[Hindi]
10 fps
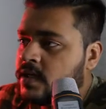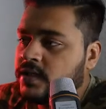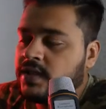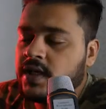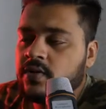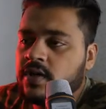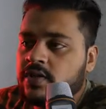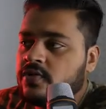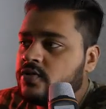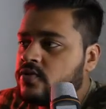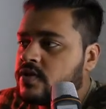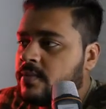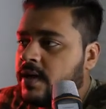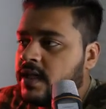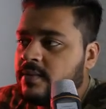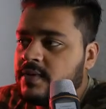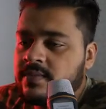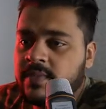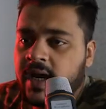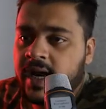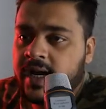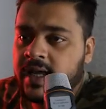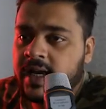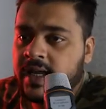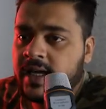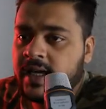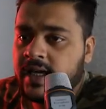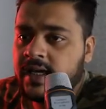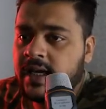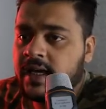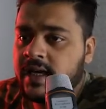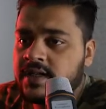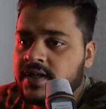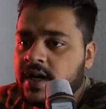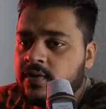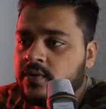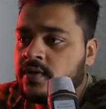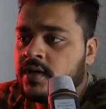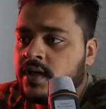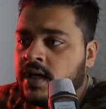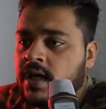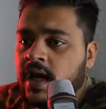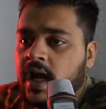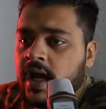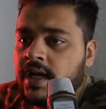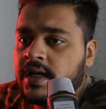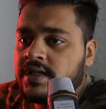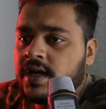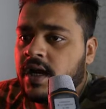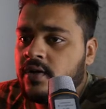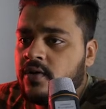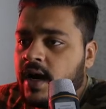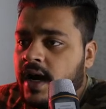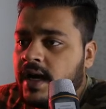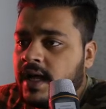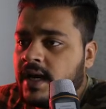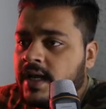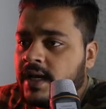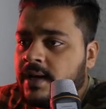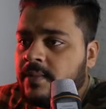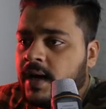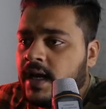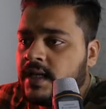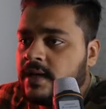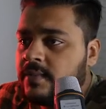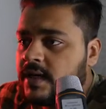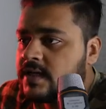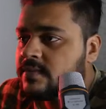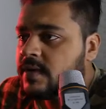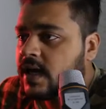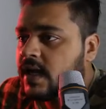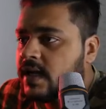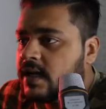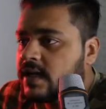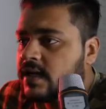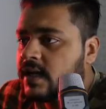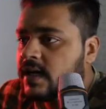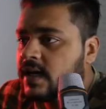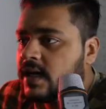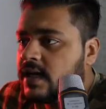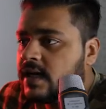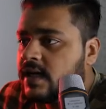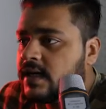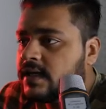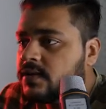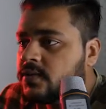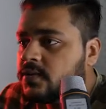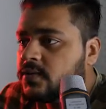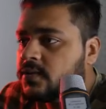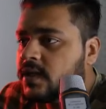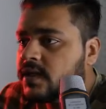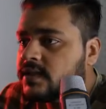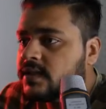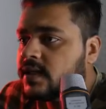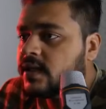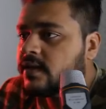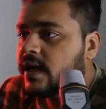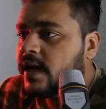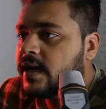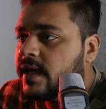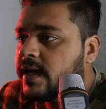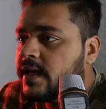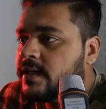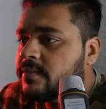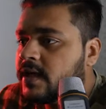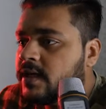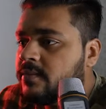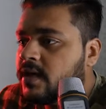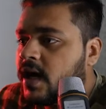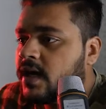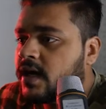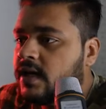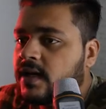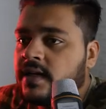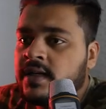ठीक हो गया दोस्तों उसके बाद हम इसमें ऐड करेंगे इनर शेडो इनर शेडो ऐड करने के बाद हमें इसमें कलर करना है थोड़ा सा रेड के करीब करीब डार्क कलर